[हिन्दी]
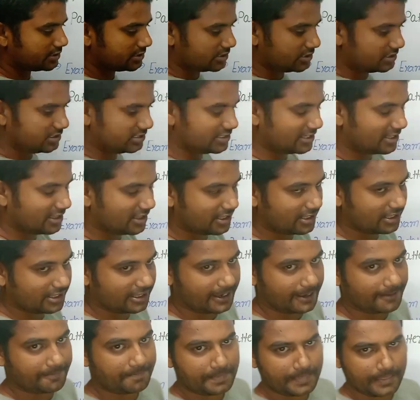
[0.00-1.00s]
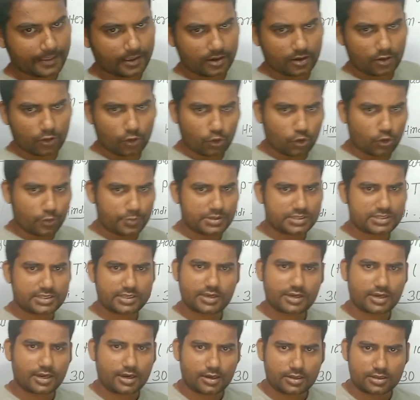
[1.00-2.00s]
बस जनरल है
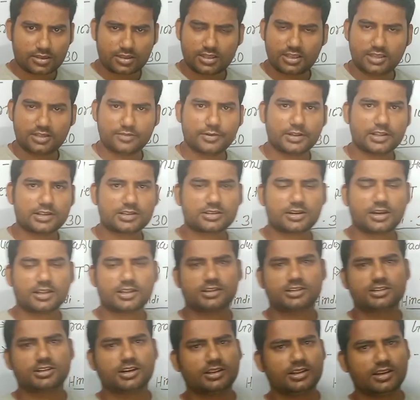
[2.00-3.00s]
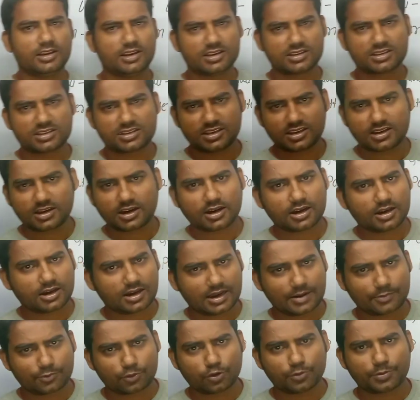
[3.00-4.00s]
ओबीसी का तीन बरस आरक्षण एससी का
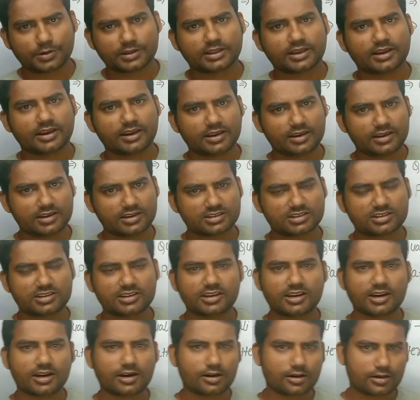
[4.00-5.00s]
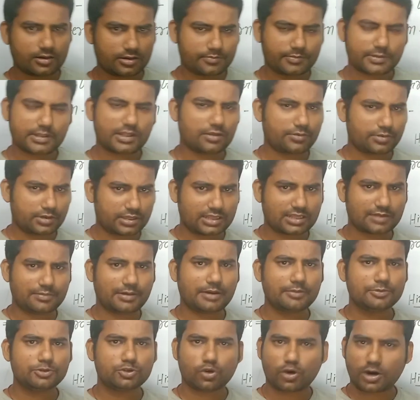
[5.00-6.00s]
आपको पता है एसटी का मतलब कि
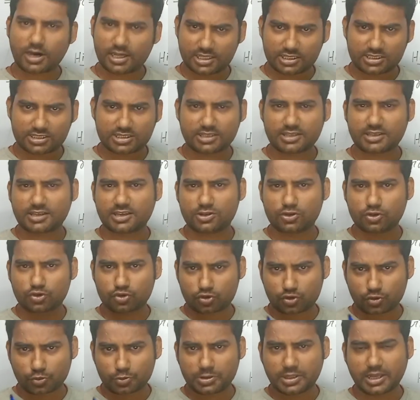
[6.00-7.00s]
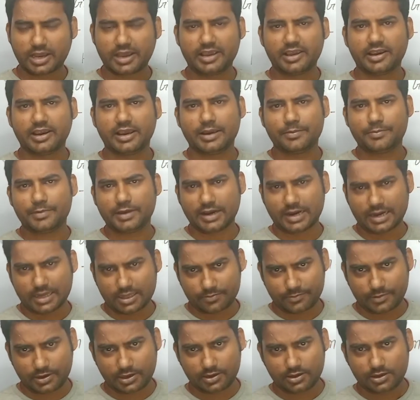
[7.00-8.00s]
तमाम जो आरक्षण की जो सुविधाएं हैं
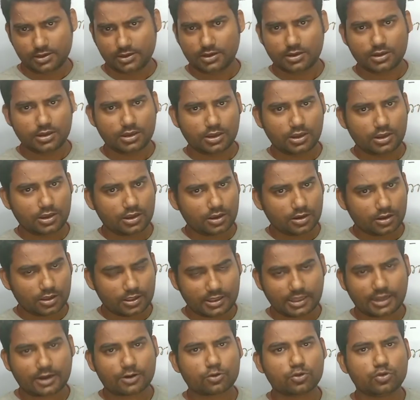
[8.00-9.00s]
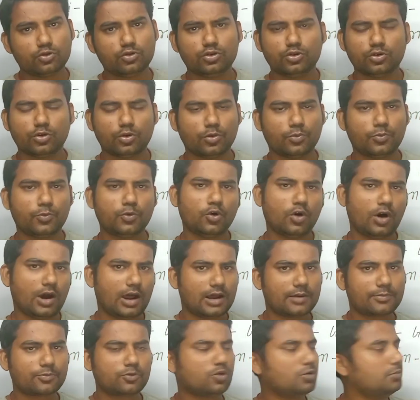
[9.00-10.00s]
बिहार में लागू वो
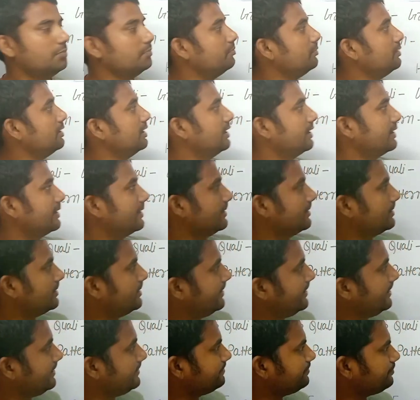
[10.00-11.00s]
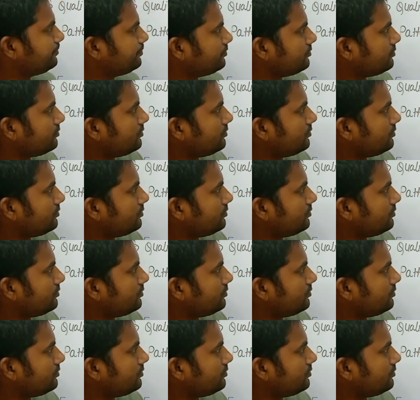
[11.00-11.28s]
आपको मिलेगी ठीक है